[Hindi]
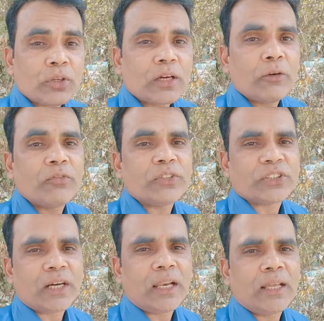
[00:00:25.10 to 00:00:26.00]
समुद्र
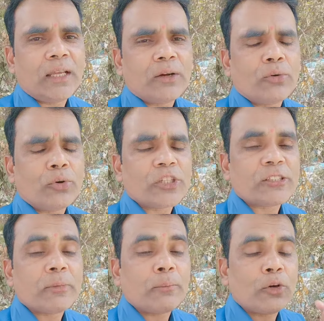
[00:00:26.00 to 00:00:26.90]
काफ़ी विशाल है
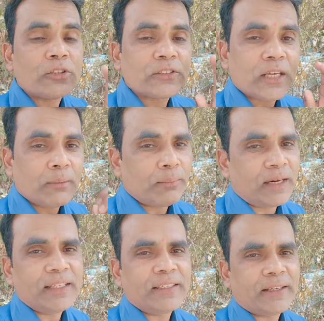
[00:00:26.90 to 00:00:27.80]
और इसमें बहुत सारा
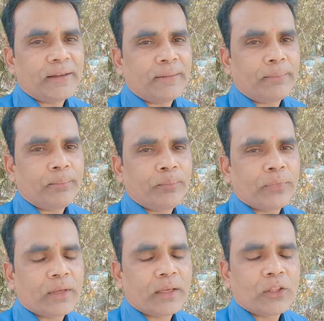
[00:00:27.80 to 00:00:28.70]
पानी है
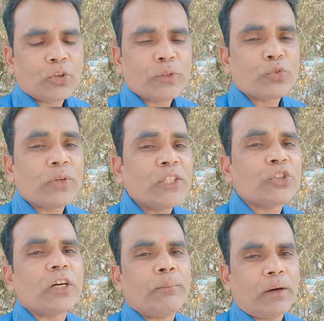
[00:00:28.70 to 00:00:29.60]
तुम इसको
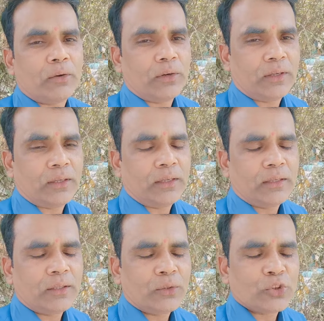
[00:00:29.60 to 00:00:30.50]
नहीं सुखा पाओगे
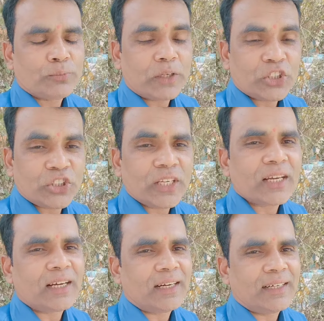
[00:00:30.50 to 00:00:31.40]
तो उस
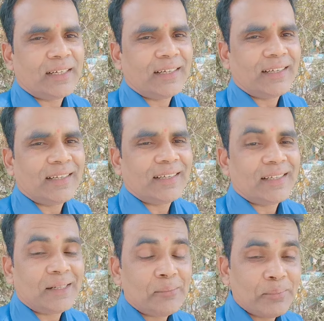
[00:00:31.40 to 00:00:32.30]
पक्षी ने
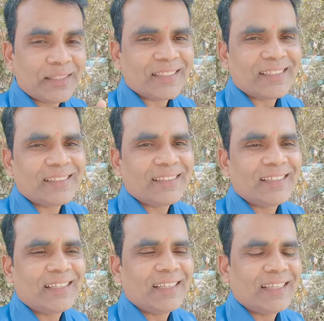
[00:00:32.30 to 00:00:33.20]
कहा मित्र
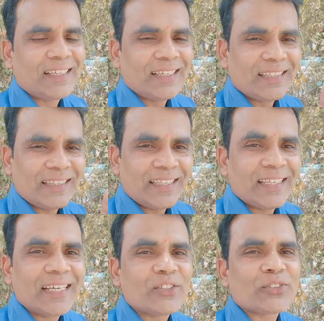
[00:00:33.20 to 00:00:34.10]

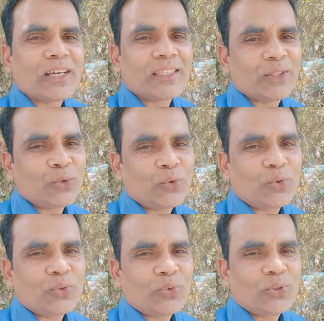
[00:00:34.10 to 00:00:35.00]
देना है तो साथ
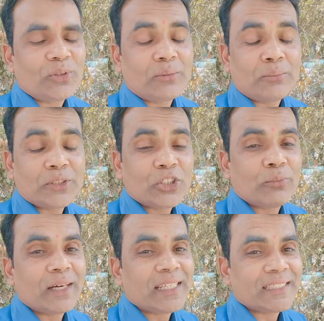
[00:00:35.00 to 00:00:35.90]
दो
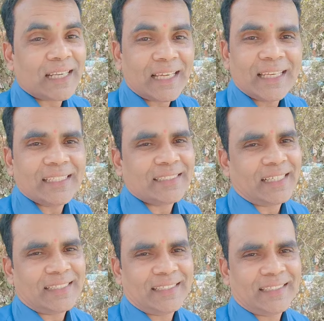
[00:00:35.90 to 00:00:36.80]
मुझे तुम्हारी सलाह
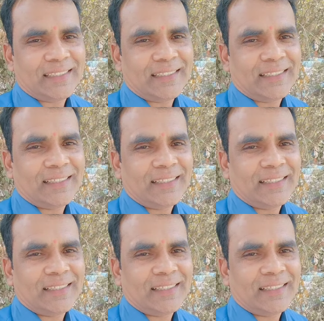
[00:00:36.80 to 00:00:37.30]
नहीं चाहिए